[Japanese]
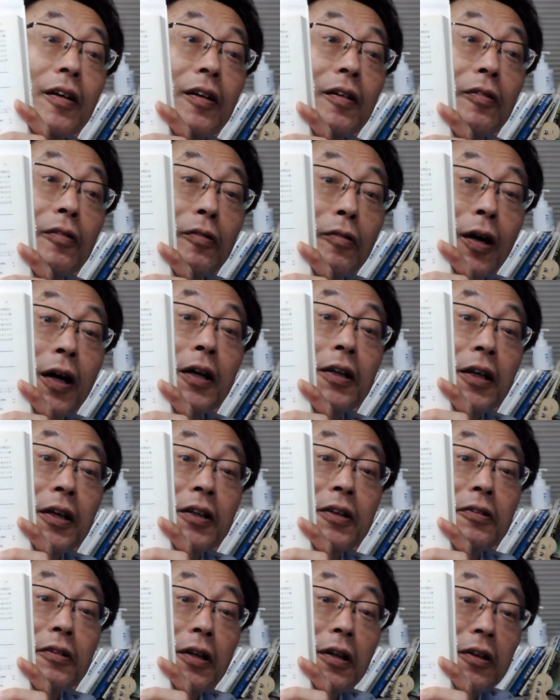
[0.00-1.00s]
分かりや
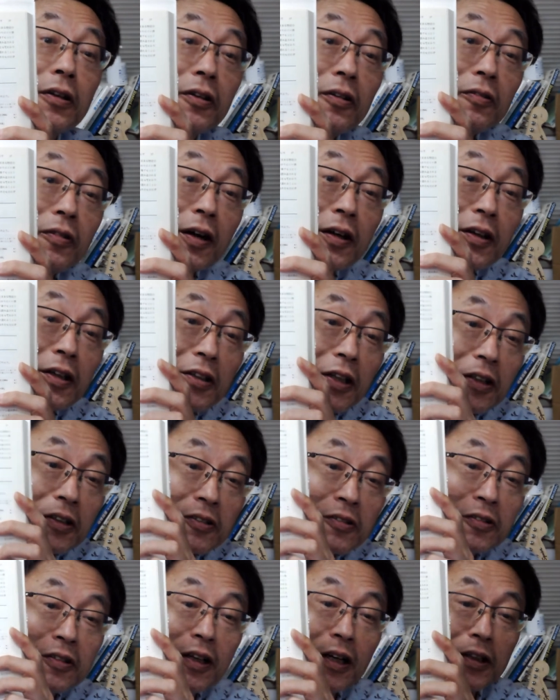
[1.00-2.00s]
すくです分かりやす
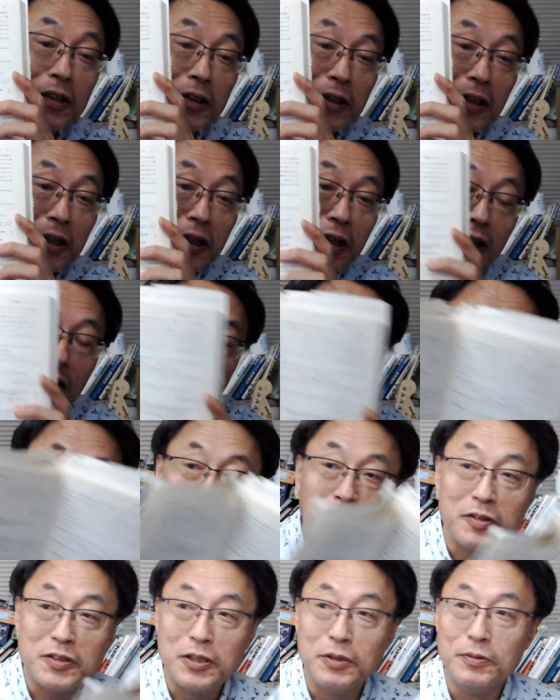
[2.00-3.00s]
く書いて後
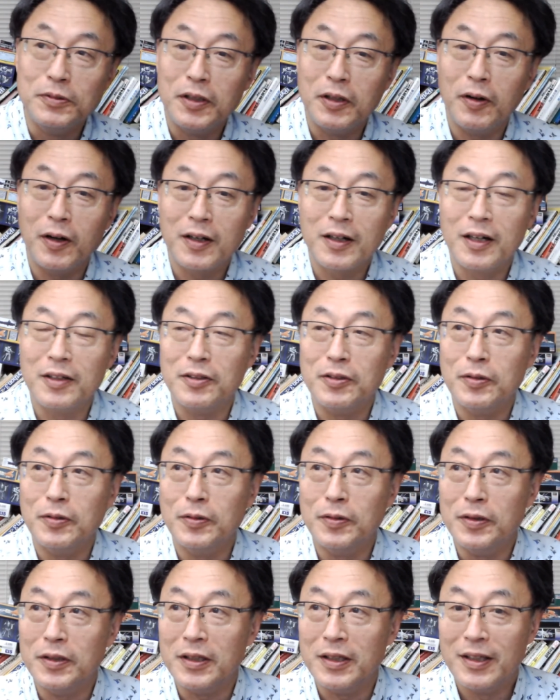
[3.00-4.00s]
で自分で分かるよう
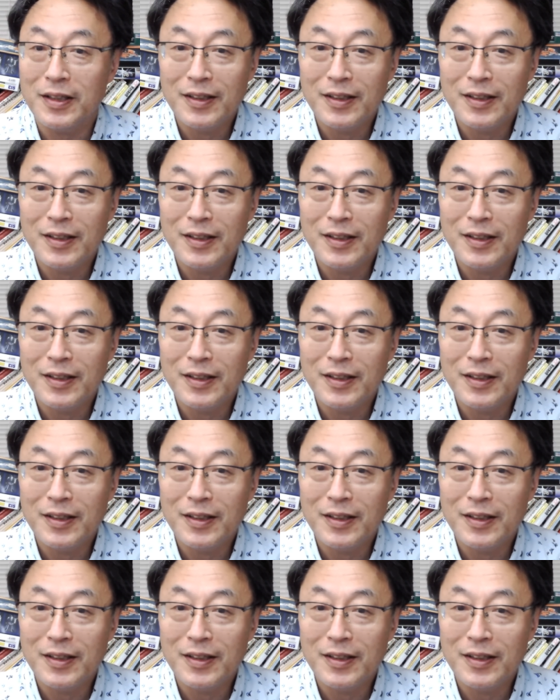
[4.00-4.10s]
に。